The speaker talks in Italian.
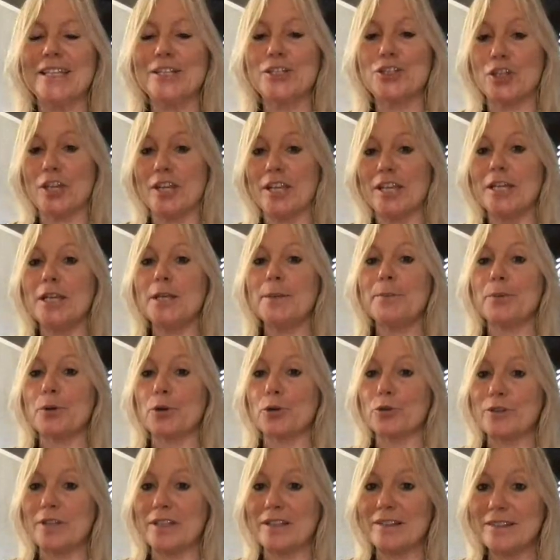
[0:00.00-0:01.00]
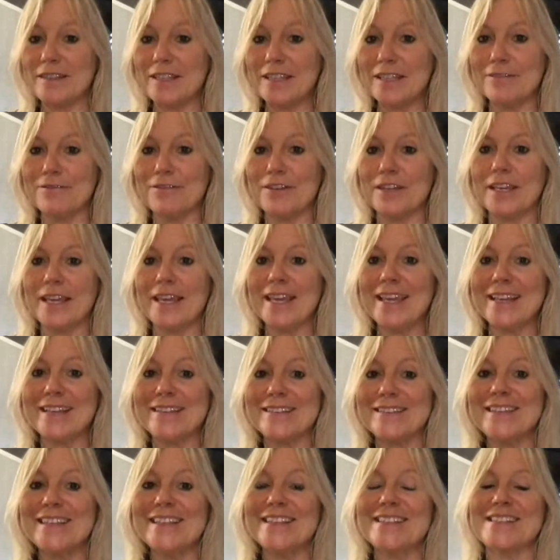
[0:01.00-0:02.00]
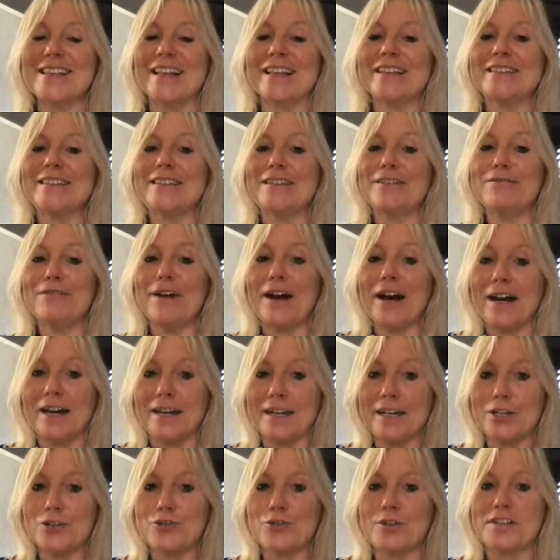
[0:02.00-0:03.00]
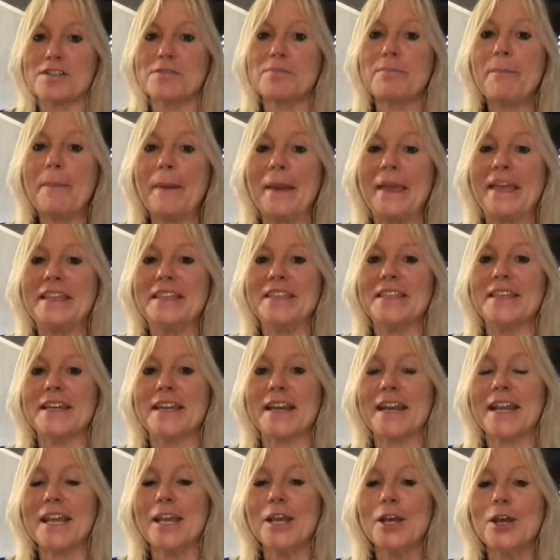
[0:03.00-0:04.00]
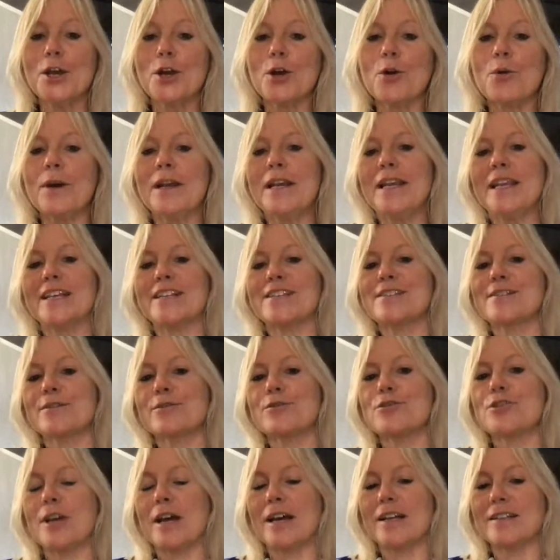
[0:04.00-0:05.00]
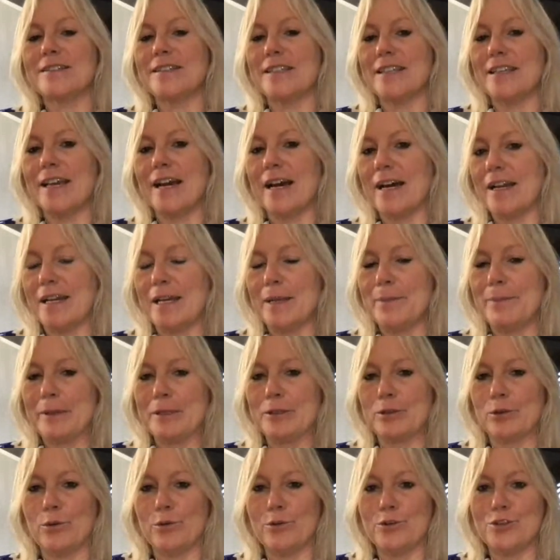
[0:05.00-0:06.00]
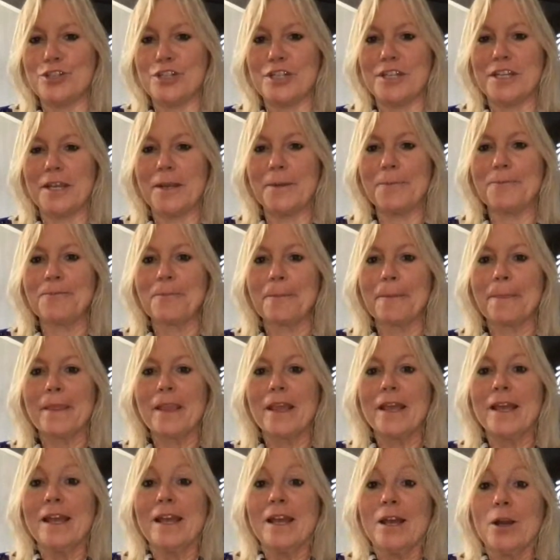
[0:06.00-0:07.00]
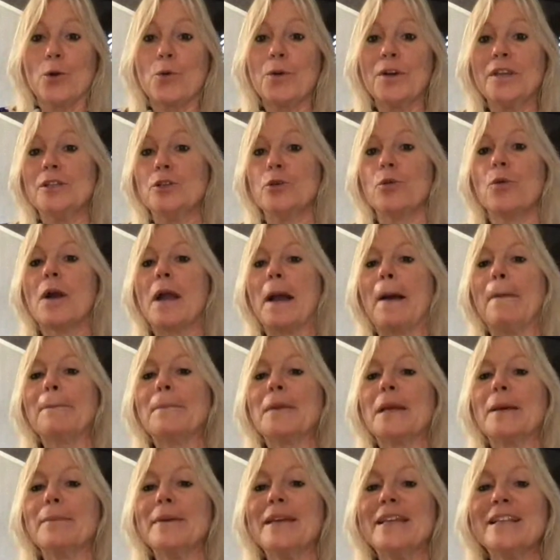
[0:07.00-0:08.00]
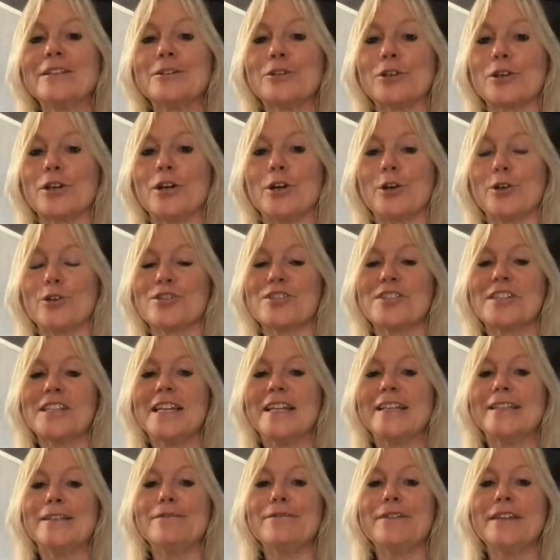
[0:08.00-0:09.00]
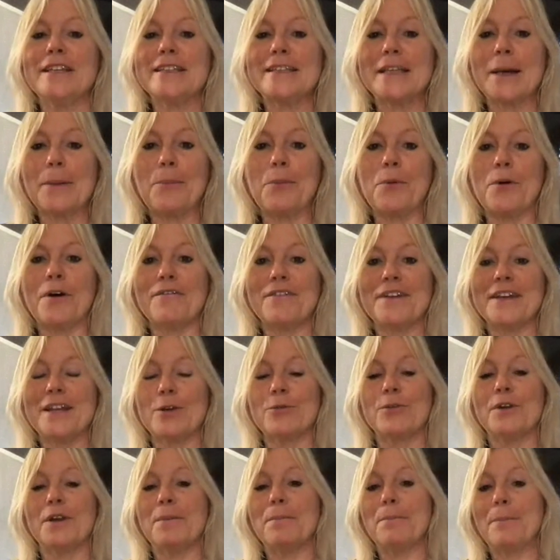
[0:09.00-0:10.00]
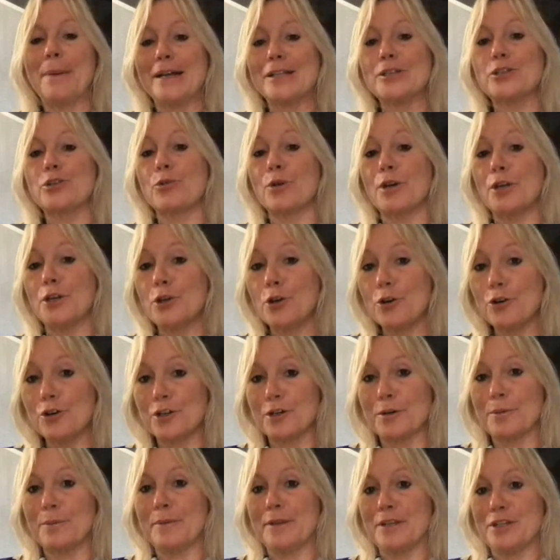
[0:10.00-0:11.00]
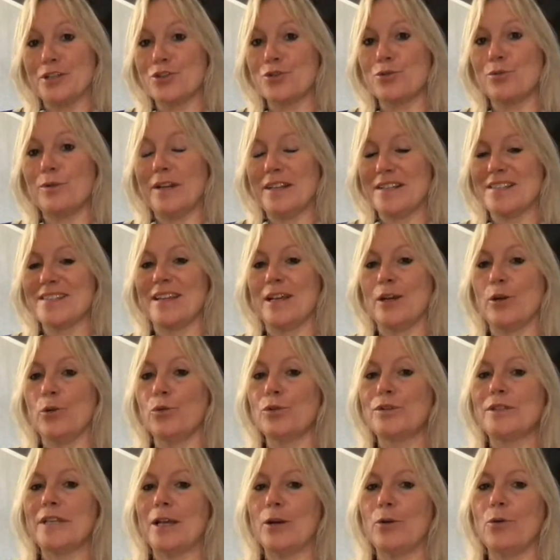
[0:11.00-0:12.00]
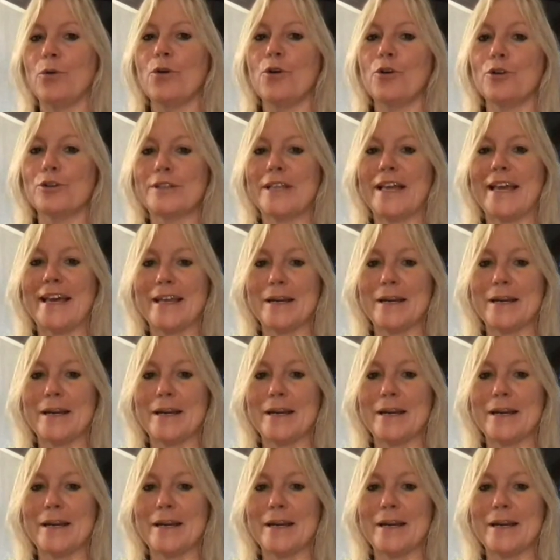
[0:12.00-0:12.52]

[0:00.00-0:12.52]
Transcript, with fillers: geni protettivi e disattivare, cioè spegnere, quelli associati alle patologie. Quindi un cambiamento nello stile di vita può avere un impatto enorme sulla salute a lungo